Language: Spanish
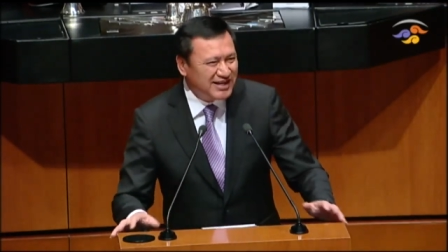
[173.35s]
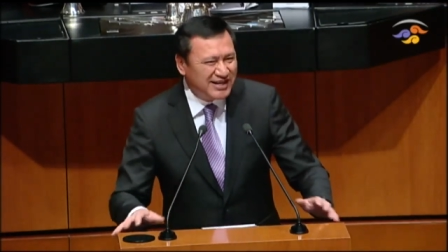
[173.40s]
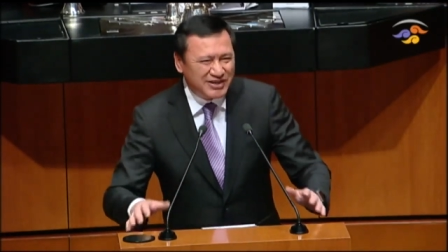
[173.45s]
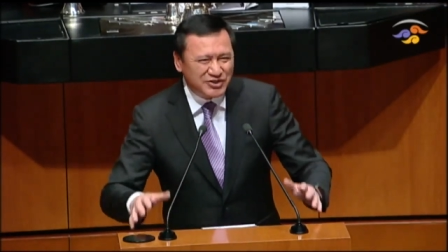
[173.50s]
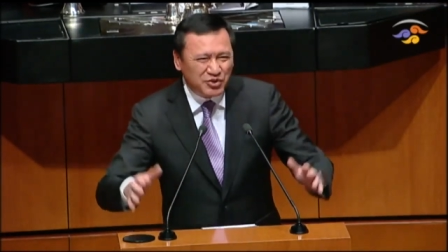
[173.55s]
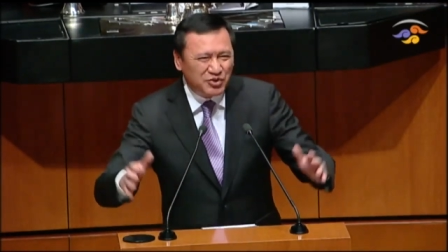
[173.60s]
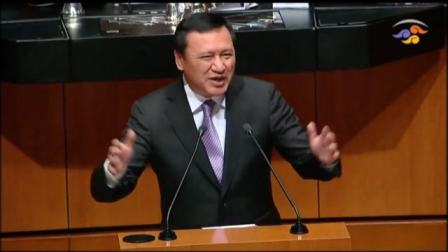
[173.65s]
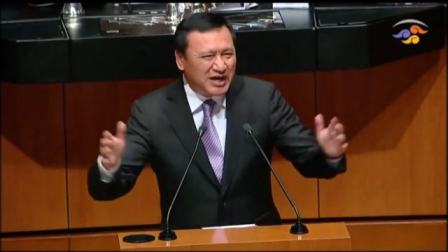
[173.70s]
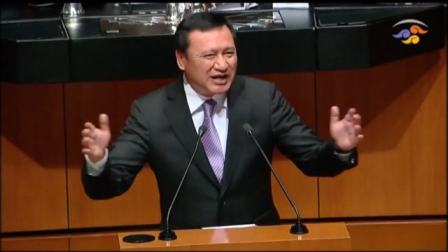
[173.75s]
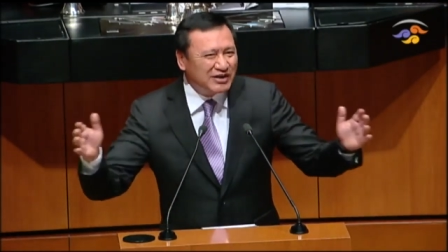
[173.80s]

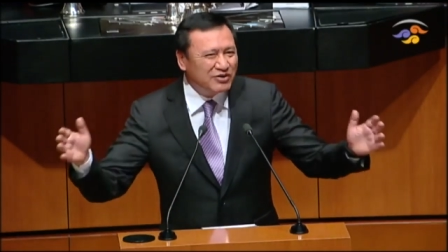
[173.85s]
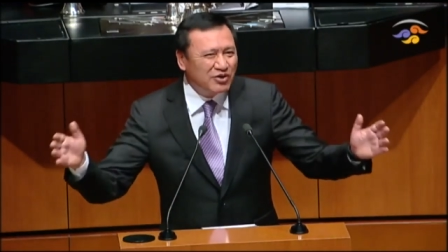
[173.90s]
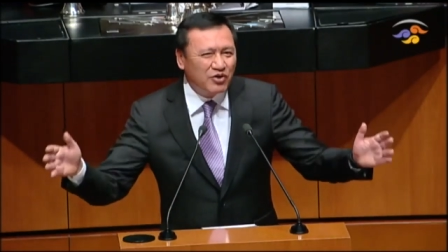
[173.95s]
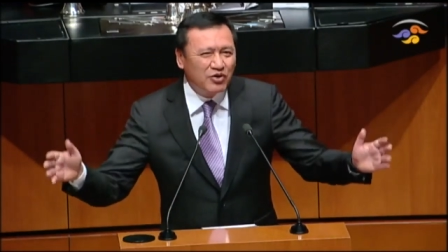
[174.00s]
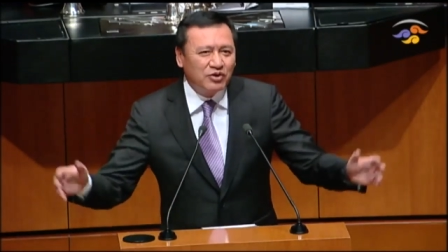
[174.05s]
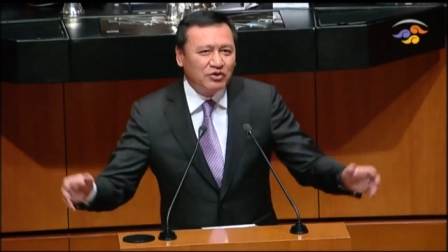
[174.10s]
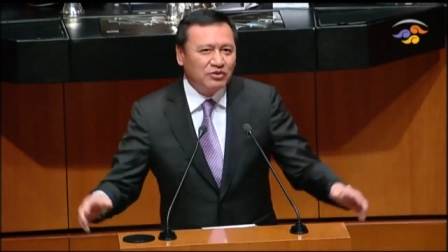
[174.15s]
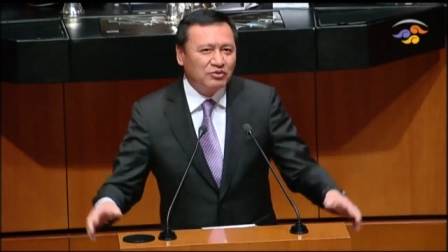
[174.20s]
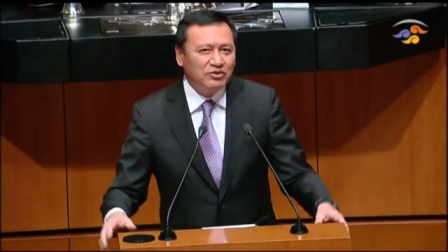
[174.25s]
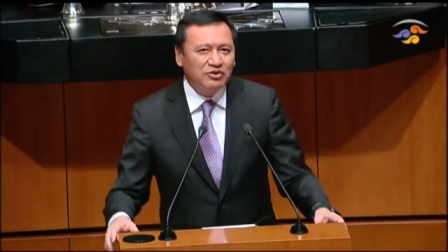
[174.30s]
Es un gran
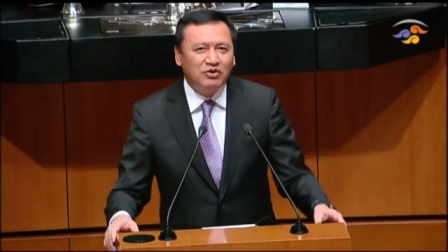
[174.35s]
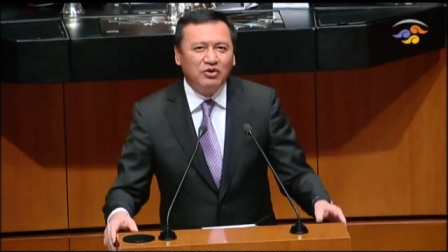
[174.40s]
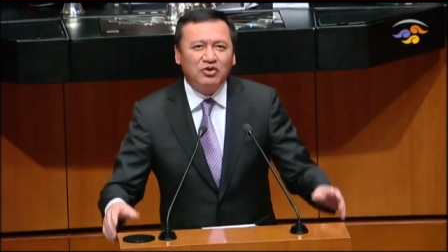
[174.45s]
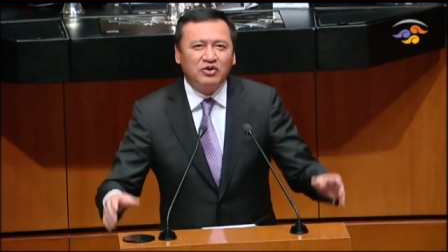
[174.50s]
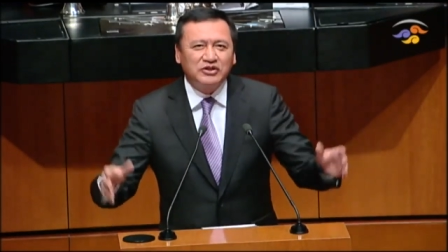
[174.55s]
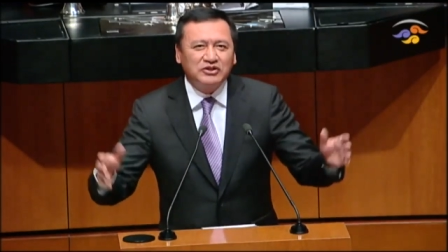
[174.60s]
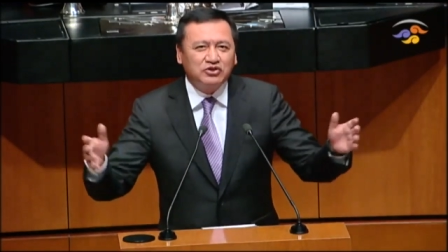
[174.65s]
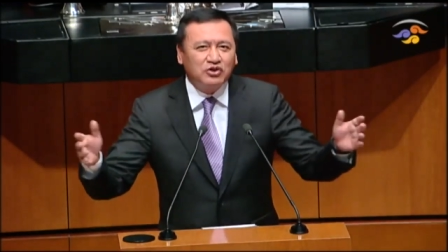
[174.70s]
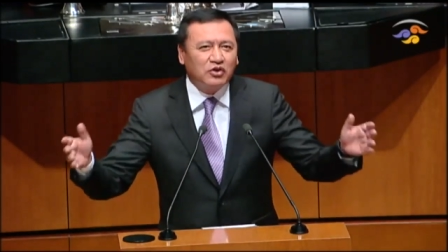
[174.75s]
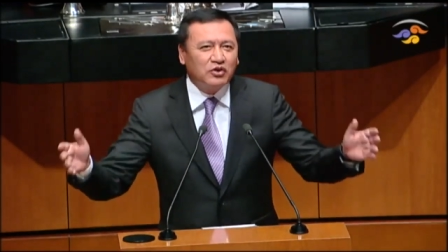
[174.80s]
logro, un
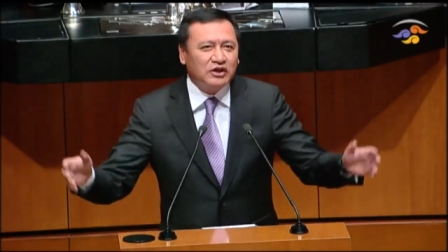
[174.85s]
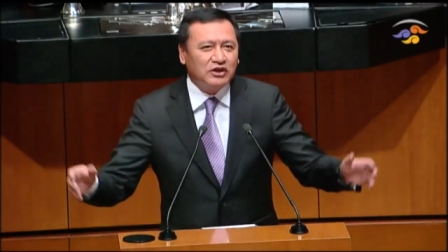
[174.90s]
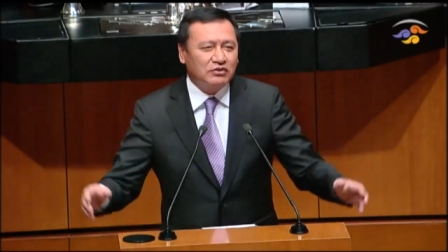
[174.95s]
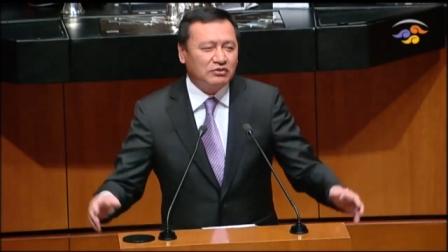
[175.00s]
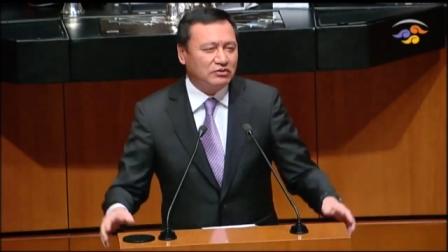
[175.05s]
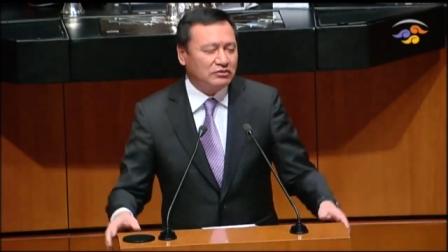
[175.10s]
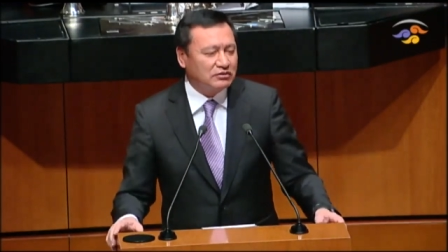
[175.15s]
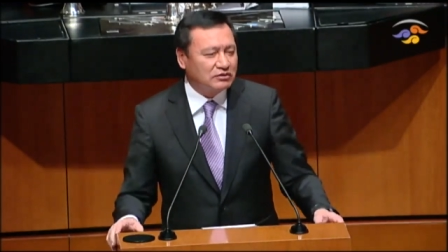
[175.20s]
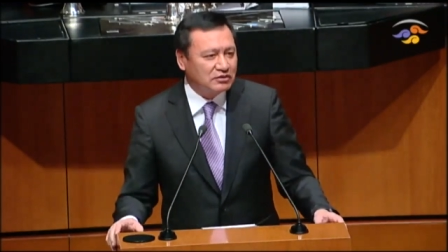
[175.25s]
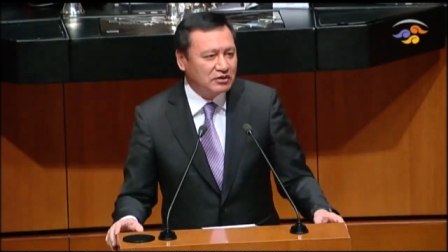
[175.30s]
logro
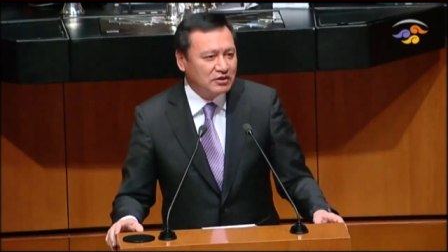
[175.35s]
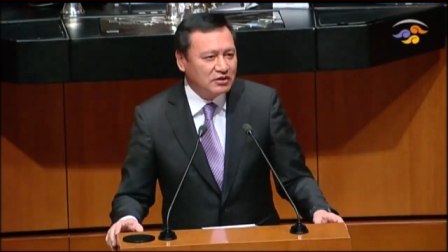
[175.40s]
histórico,